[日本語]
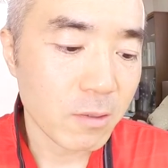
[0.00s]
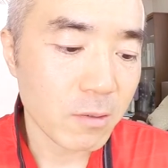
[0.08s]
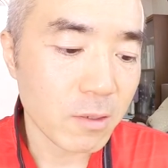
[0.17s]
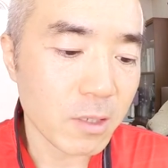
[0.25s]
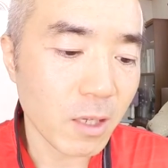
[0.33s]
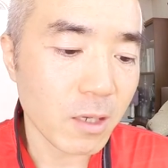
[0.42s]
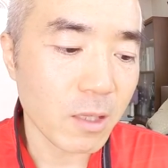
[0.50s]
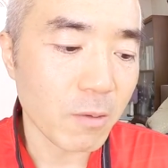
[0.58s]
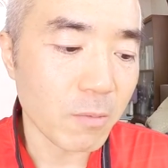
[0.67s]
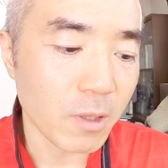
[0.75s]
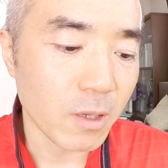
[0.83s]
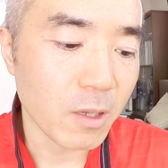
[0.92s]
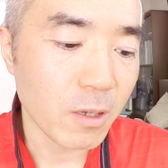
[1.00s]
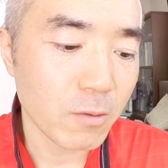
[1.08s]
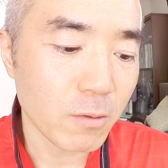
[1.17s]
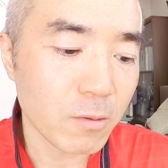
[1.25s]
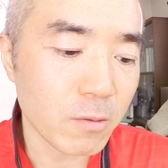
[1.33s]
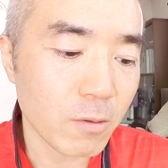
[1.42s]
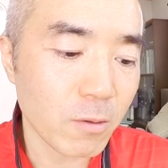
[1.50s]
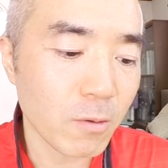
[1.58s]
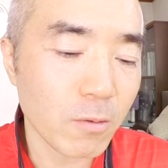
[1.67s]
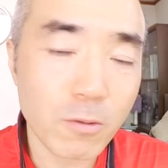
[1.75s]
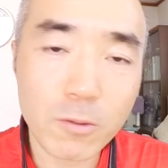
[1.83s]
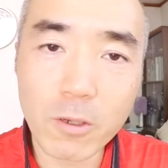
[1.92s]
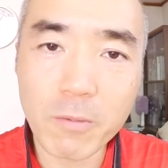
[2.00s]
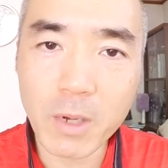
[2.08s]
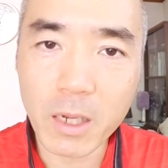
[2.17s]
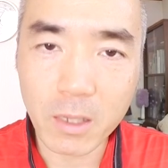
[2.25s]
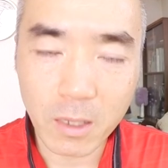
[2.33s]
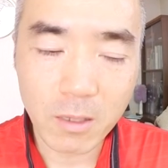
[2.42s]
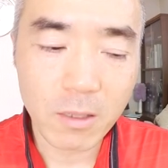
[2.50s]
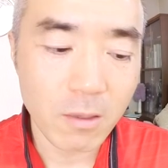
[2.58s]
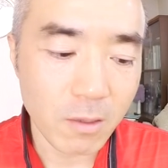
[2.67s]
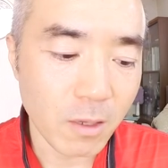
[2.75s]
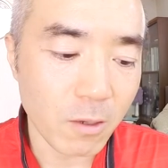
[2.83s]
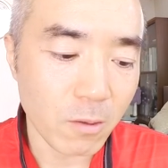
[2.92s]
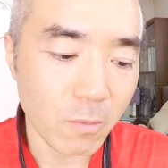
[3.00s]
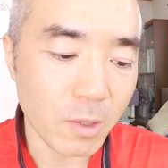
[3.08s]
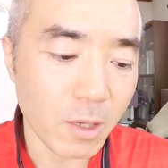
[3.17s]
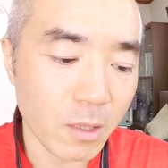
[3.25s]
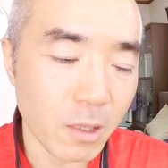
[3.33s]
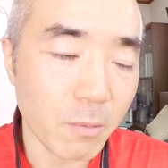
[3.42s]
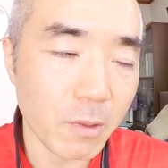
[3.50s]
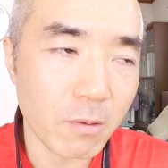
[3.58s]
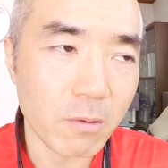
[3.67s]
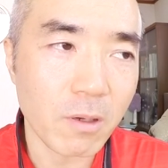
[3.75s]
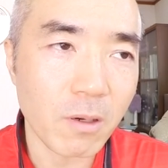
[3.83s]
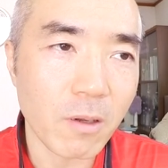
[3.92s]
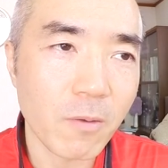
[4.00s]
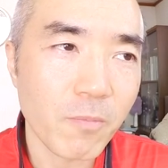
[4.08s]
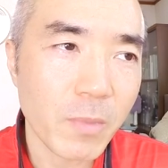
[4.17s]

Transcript: ついさっきだもんね計測のほんとちょい前に、うん、柿とみかん食べてるから。